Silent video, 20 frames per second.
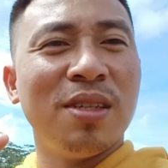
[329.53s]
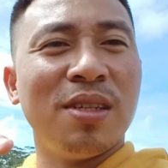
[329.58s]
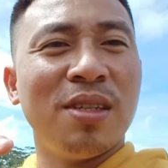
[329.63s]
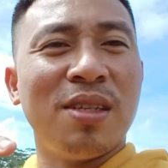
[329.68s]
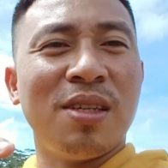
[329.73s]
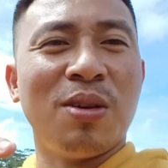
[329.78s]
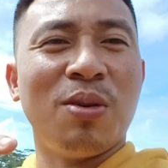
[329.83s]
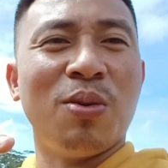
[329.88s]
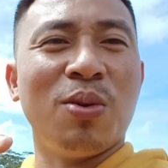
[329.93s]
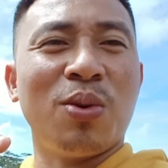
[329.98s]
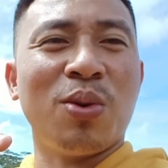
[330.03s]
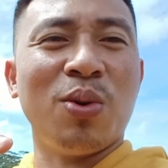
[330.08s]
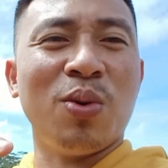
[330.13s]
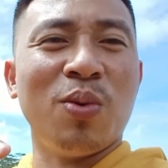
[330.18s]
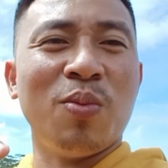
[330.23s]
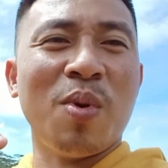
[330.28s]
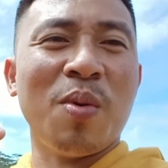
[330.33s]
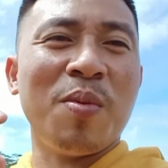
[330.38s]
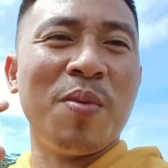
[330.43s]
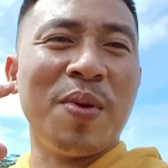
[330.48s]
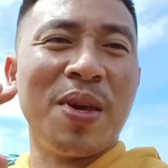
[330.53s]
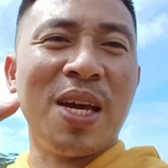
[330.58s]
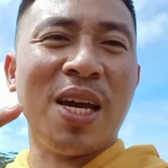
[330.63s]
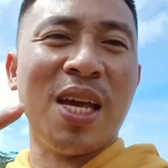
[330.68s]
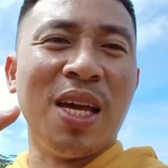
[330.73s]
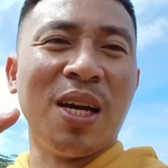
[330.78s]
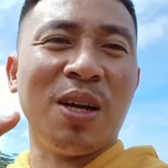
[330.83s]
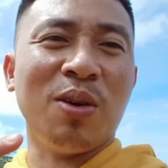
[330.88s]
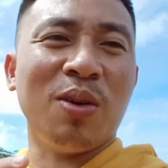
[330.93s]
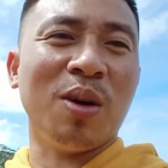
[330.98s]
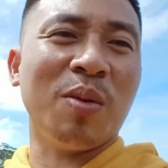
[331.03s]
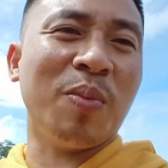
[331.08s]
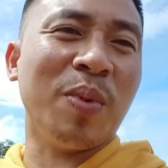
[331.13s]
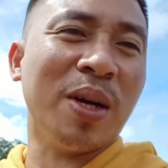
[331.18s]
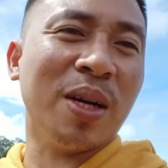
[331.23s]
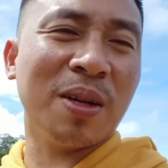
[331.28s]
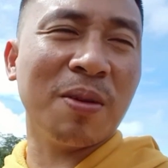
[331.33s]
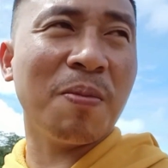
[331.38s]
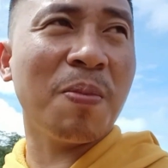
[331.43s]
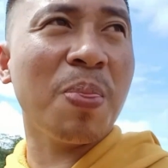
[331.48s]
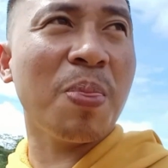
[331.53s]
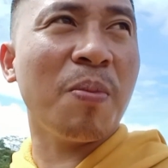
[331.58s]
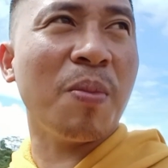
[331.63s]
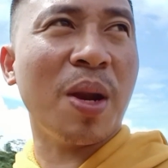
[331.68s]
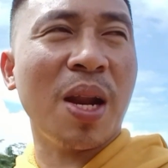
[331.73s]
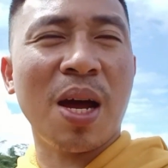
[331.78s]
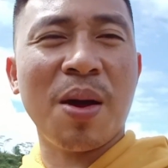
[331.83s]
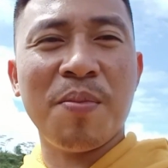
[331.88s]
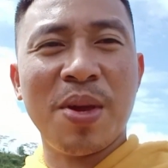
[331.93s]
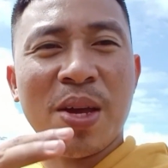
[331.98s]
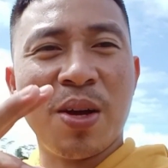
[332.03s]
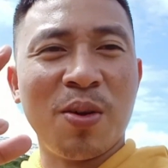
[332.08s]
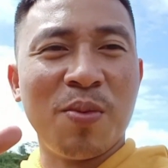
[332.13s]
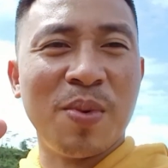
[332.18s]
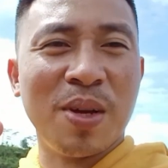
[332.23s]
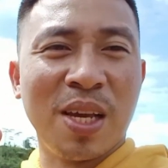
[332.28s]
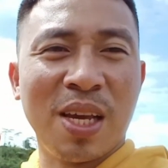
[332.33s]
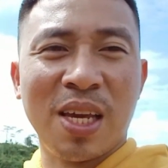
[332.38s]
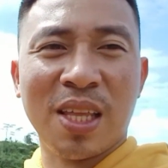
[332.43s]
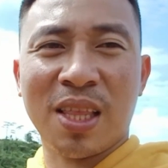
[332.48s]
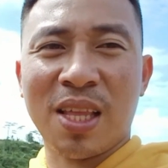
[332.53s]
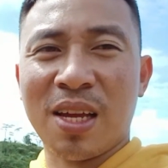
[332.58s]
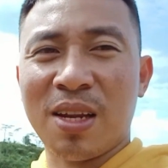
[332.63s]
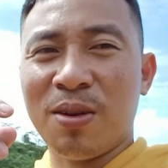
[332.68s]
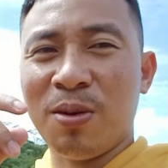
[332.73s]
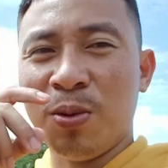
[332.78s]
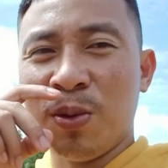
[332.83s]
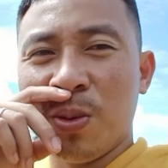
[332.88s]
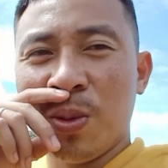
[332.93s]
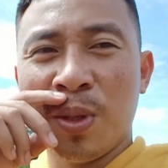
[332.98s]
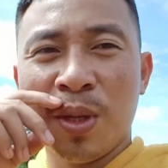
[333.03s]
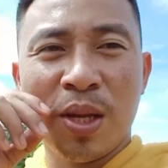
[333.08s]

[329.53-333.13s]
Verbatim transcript: siguro pabibigay ako kapag marami ako makita, no?